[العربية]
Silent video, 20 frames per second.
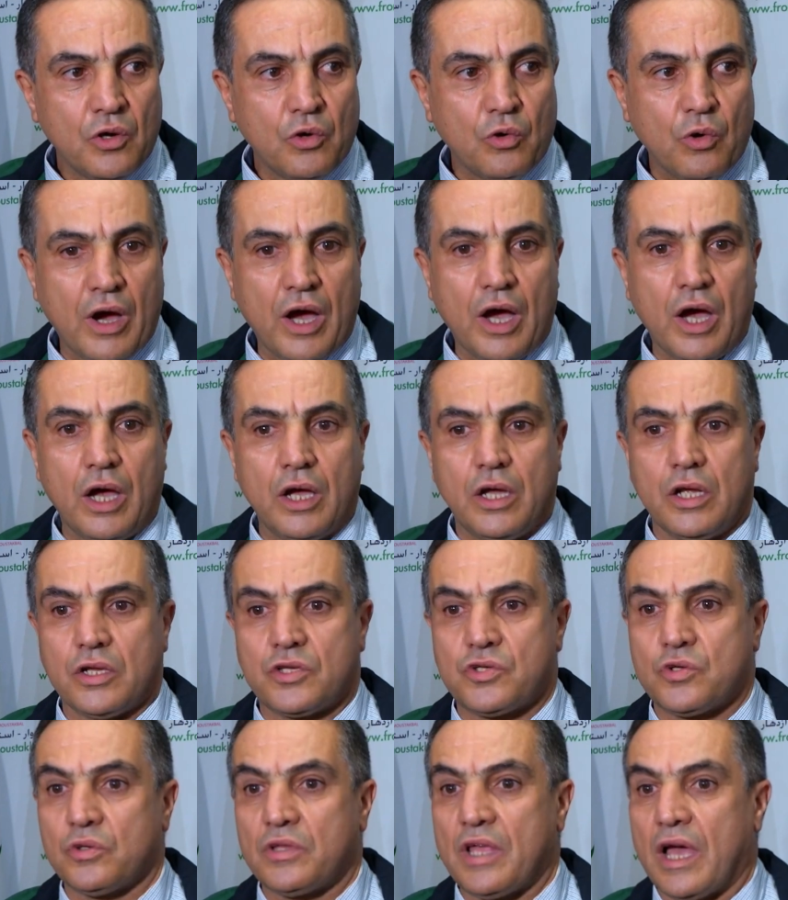
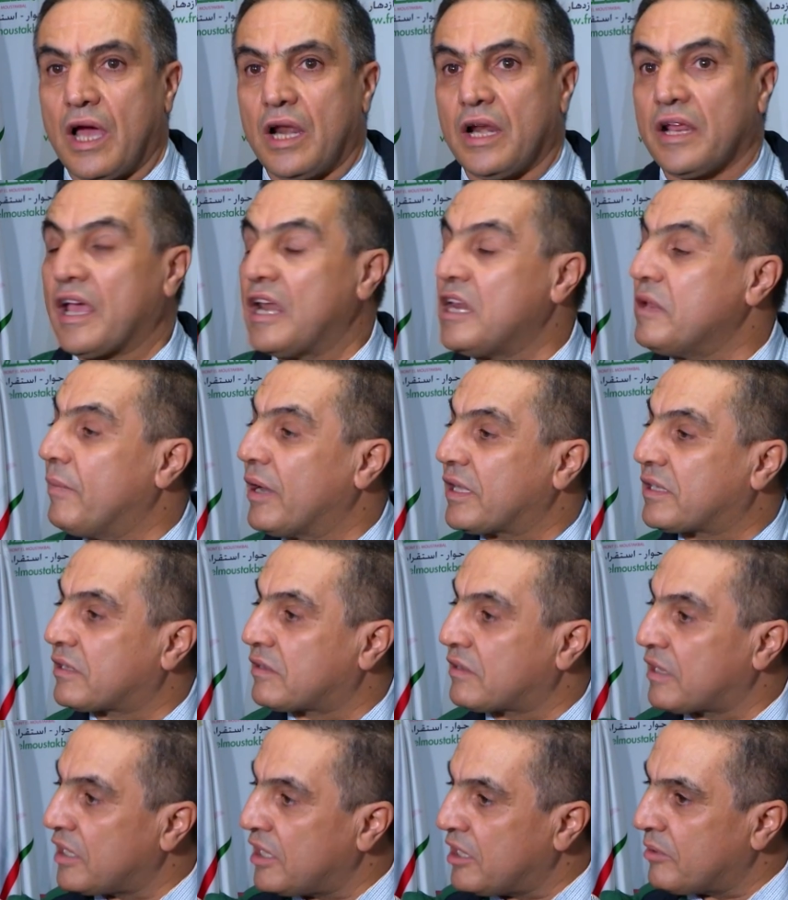وتسودها الكلمات
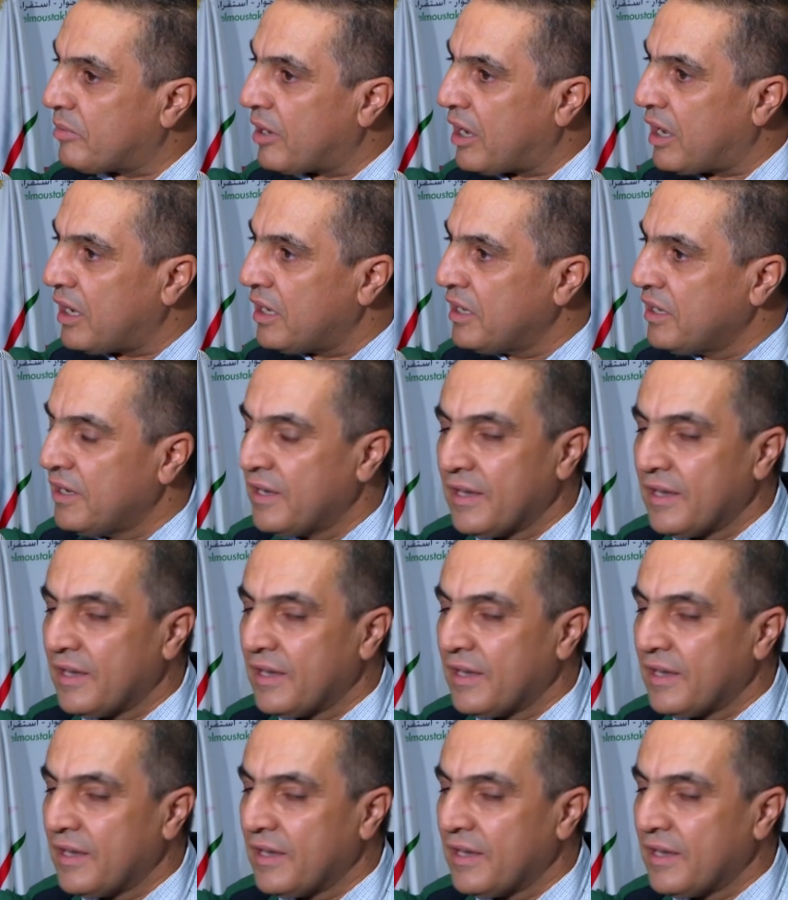الطيبه